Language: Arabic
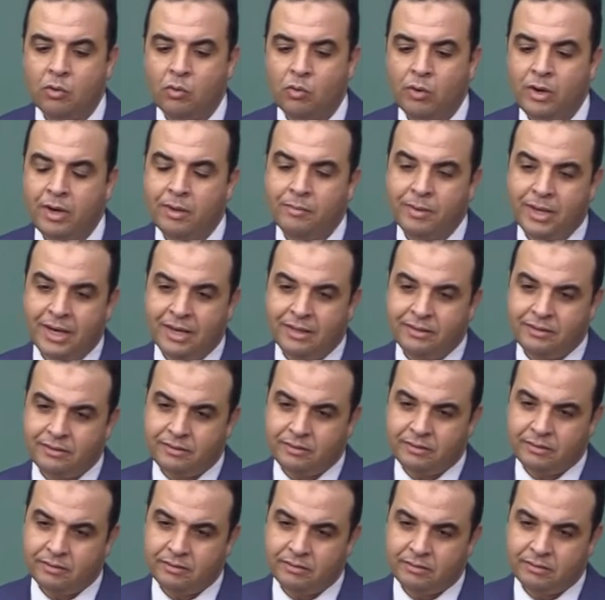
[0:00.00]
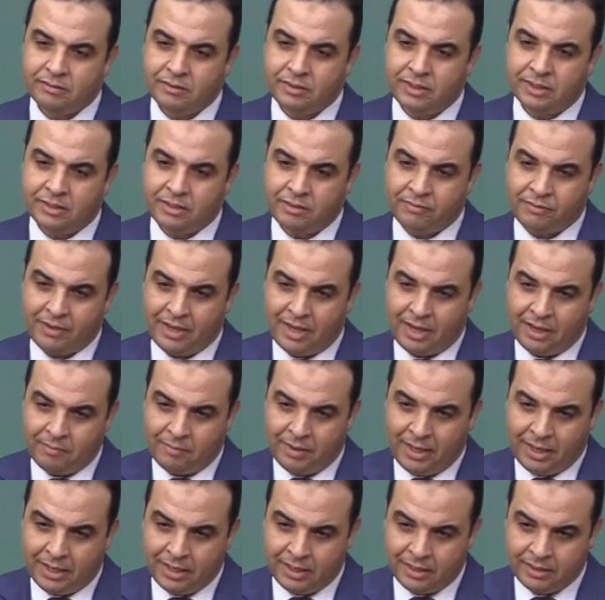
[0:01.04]
كل بلد يتفاعل
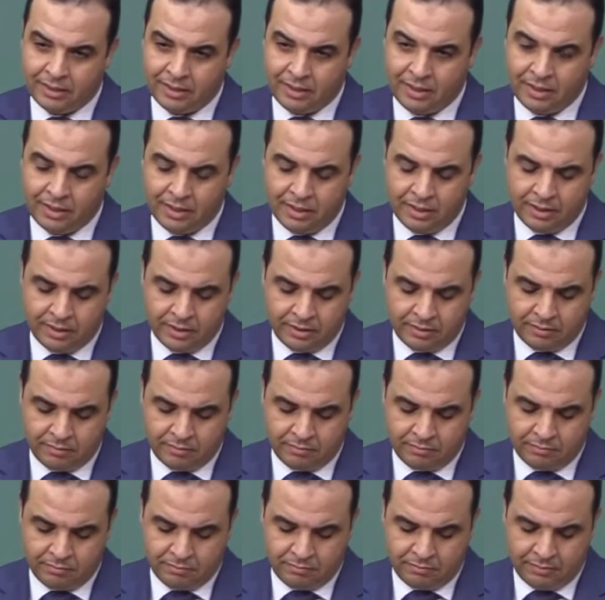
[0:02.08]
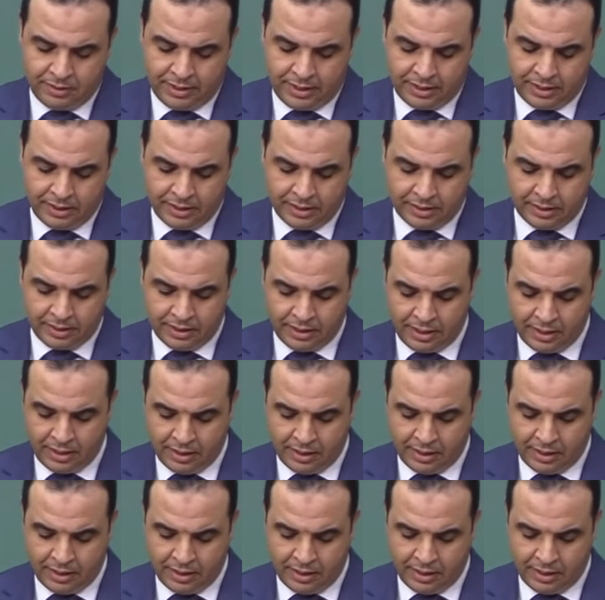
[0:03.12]
مع هذا مع هذه